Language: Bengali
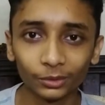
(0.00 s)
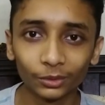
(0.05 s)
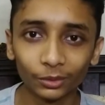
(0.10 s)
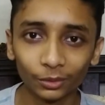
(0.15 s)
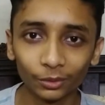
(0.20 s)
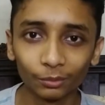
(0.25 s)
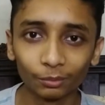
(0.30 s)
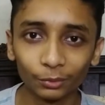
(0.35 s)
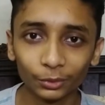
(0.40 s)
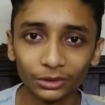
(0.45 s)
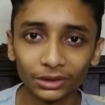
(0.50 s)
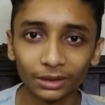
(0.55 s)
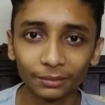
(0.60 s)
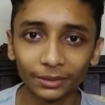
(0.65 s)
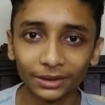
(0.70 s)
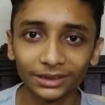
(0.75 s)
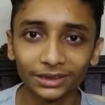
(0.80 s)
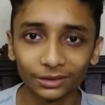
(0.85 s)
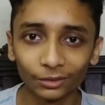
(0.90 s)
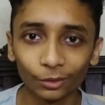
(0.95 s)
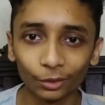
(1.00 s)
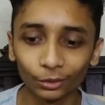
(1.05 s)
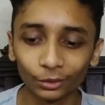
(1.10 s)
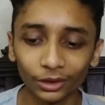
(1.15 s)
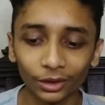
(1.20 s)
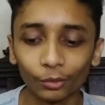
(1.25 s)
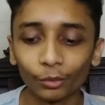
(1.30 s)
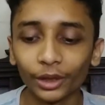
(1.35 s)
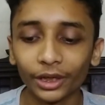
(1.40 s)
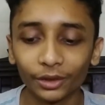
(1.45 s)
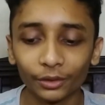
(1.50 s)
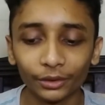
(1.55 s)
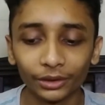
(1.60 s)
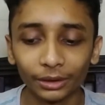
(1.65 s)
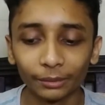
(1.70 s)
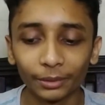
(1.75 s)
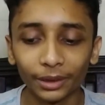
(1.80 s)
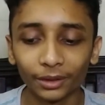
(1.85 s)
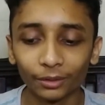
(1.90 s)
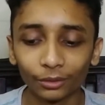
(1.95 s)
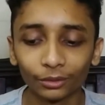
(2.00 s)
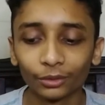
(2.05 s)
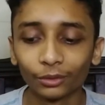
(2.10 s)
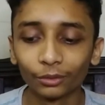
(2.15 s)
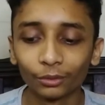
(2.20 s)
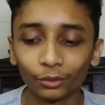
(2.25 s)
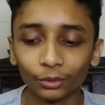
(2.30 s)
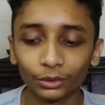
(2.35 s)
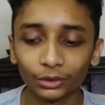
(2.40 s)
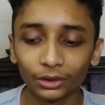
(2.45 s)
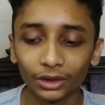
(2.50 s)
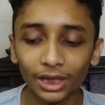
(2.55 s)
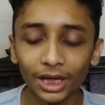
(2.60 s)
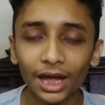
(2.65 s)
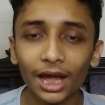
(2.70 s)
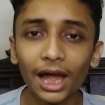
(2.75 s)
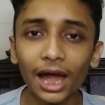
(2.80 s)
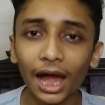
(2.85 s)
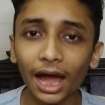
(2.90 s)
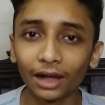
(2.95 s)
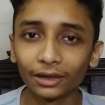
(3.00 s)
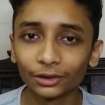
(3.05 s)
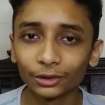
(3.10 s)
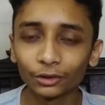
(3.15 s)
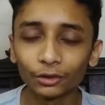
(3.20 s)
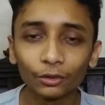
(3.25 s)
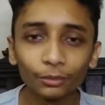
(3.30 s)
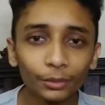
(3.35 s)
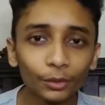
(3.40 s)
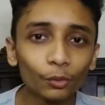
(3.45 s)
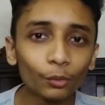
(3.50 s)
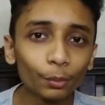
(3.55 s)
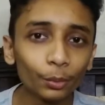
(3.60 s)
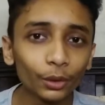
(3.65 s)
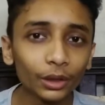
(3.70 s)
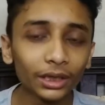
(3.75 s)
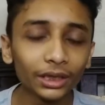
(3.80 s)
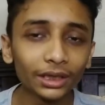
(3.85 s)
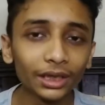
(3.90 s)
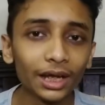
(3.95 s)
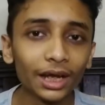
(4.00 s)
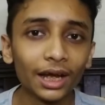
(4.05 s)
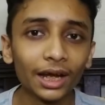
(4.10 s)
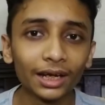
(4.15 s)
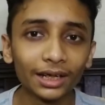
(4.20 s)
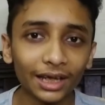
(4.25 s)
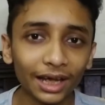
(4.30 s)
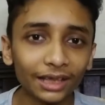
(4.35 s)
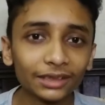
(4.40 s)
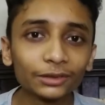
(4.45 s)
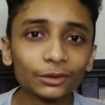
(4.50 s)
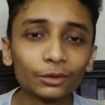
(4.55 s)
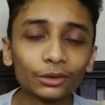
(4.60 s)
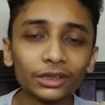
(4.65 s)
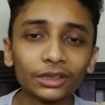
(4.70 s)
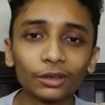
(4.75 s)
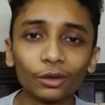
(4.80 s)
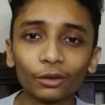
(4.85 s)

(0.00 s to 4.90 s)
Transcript: তো বুঝতে পারছেন কতটা ওয়েট হইতে পারে কতটুকু ওজন আর যখন আমি উপরে টাচ করি